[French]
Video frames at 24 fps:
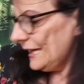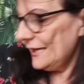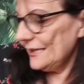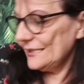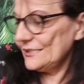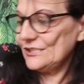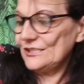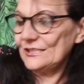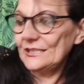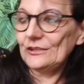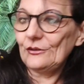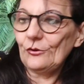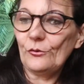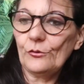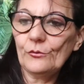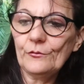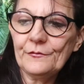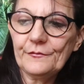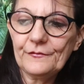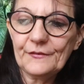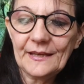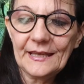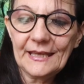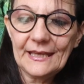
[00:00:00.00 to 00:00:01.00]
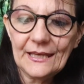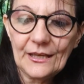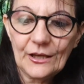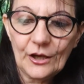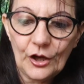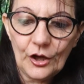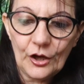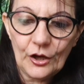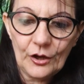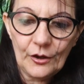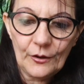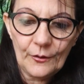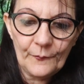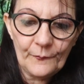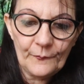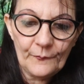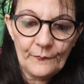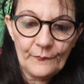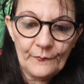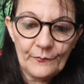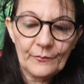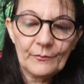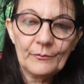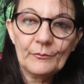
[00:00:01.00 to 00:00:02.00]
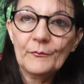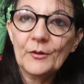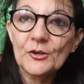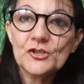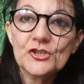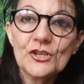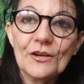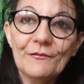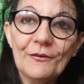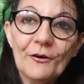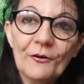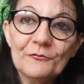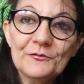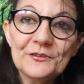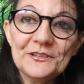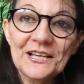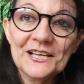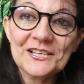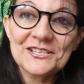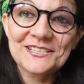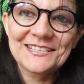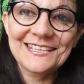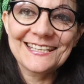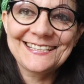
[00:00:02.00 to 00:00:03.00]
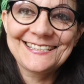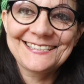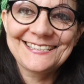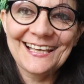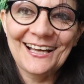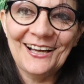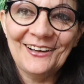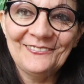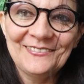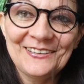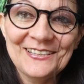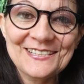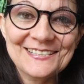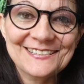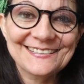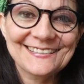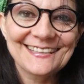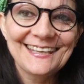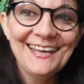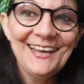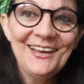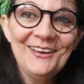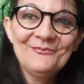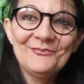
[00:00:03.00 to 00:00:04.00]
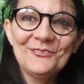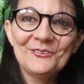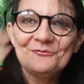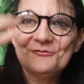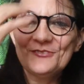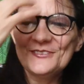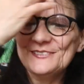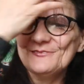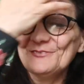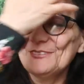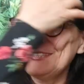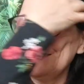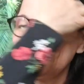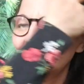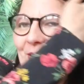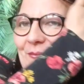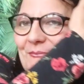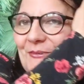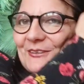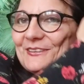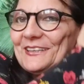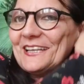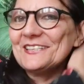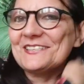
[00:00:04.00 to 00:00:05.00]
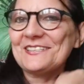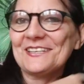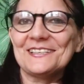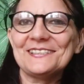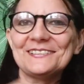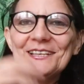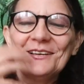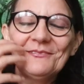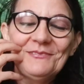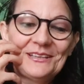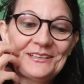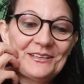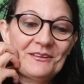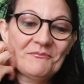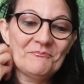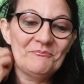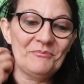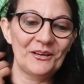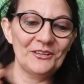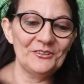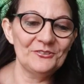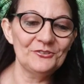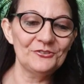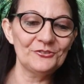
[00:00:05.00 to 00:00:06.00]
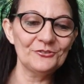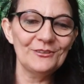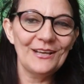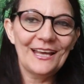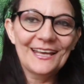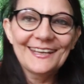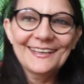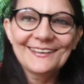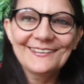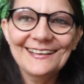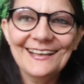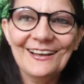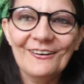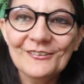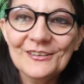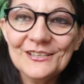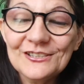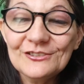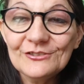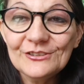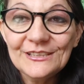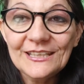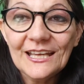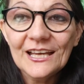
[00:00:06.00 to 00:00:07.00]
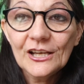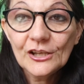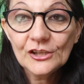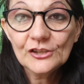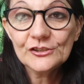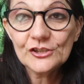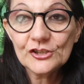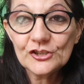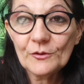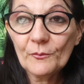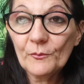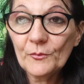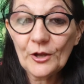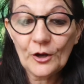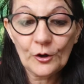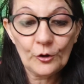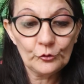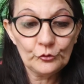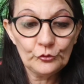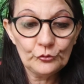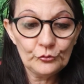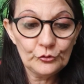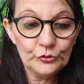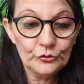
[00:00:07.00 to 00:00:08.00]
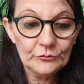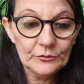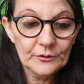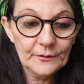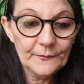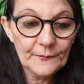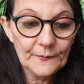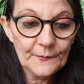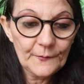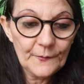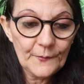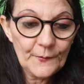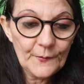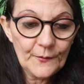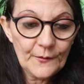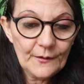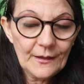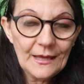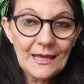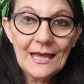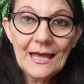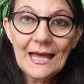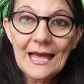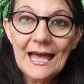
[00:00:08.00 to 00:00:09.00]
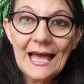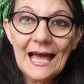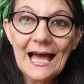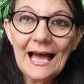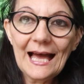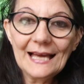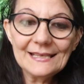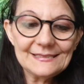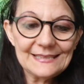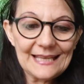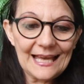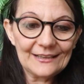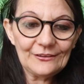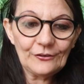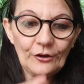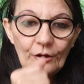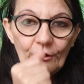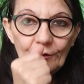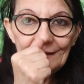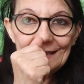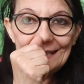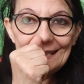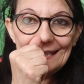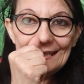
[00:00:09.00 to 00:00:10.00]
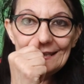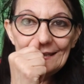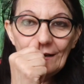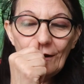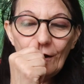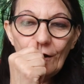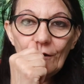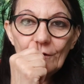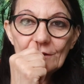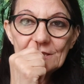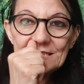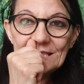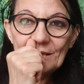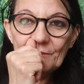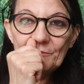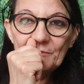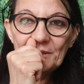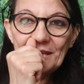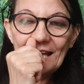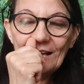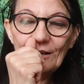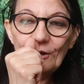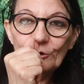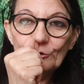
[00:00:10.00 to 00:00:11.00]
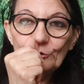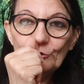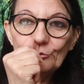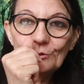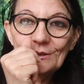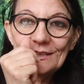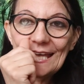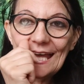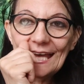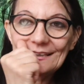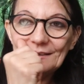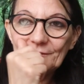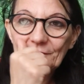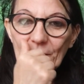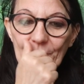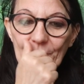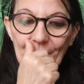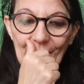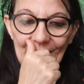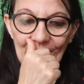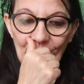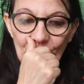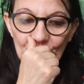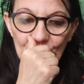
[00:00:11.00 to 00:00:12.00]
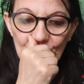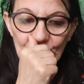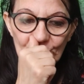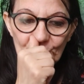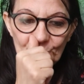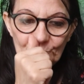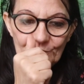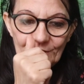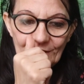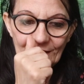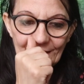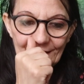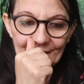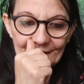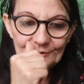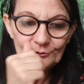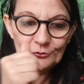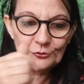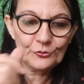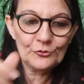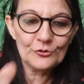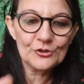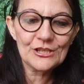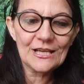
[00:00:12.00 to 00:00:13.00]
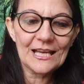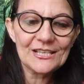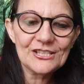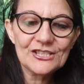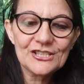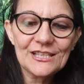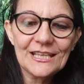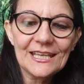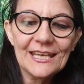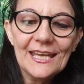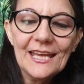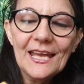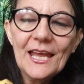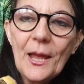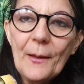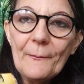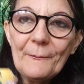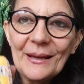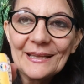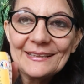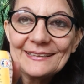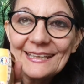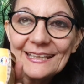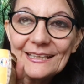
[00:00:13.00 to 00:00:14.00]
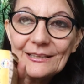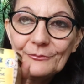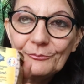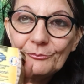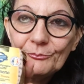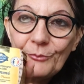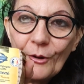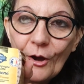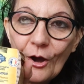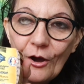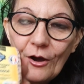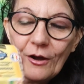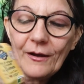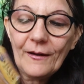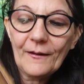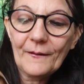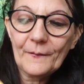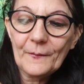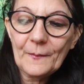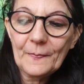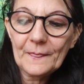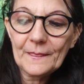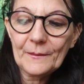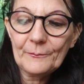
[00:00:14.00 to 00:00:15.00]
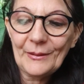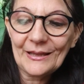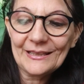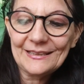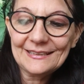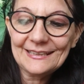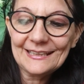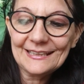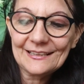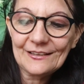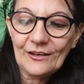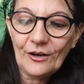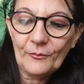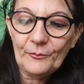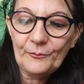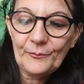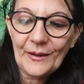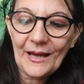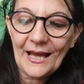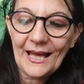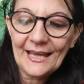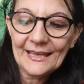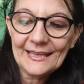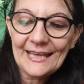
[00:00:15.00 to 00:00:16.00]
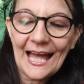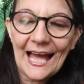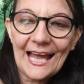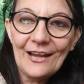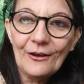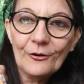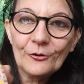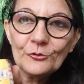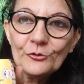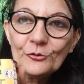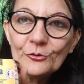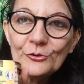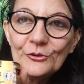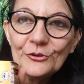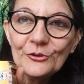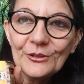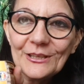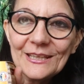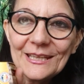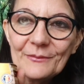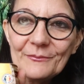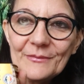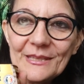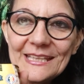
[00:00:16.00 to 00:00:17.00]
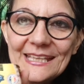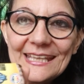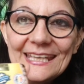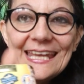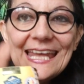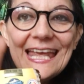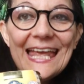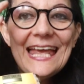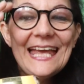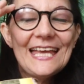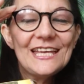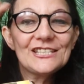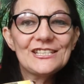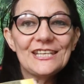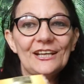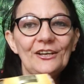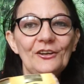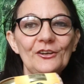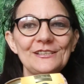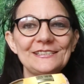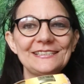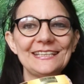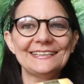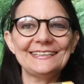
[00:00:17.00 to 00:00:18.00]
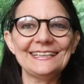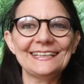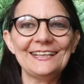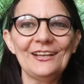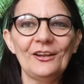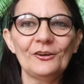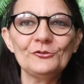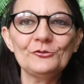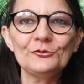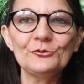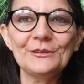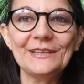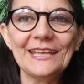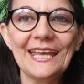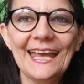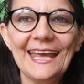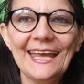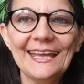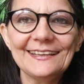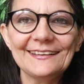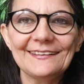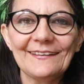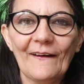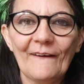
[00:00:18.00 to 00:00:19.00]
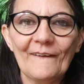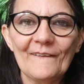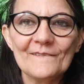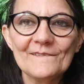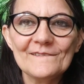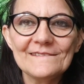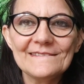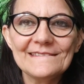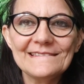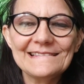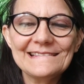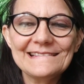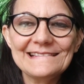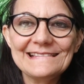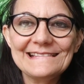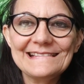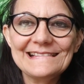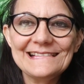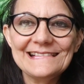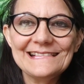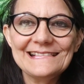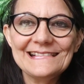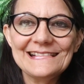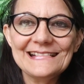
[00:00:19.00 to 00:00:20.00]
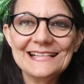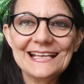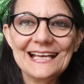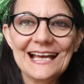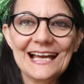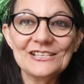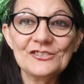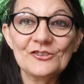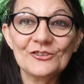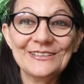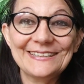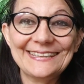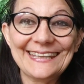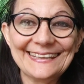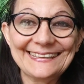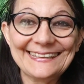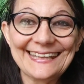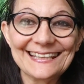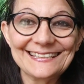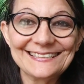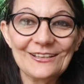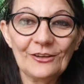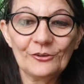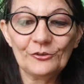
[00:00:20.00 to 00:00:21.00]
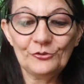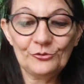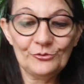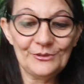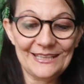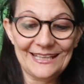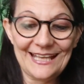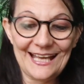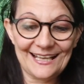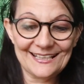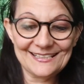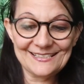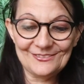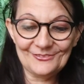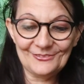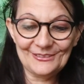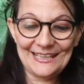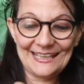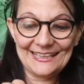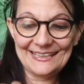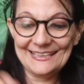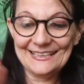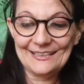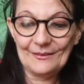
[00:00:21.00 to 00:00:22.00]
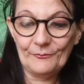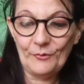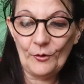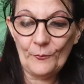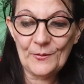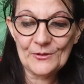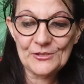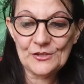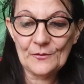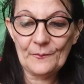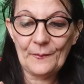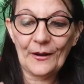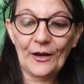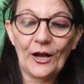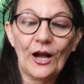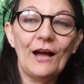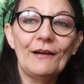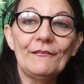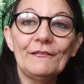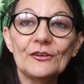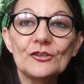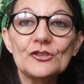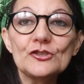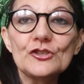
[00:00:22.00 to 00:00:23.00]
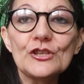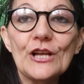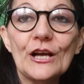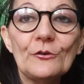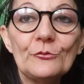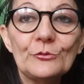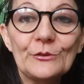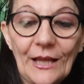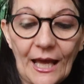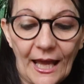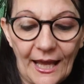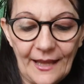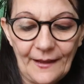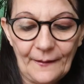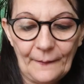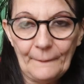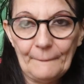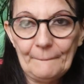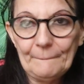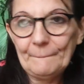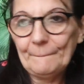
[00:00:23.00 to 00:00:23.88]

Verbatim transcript: J'ai trouvé, euh, ben, j'avais envie d'acheter ça, mais mon fils me dit maman t'achètes ça, mais t'aimes pas du tout la l'andouille. Si j'aime bien l'andouille. Ah, attendez, non, j'aime bien l'andouillette, mais pas l'andouille. Du coup j'ai acheté pâté de porc pâté de campagne à l'andouille de Guéminé. J'ai cru que c'était de l'andouillette. Je déteste l'andouille, il a raison Yannick. Bon, ben c'est pas grave, hein, je la goûterai. Hein.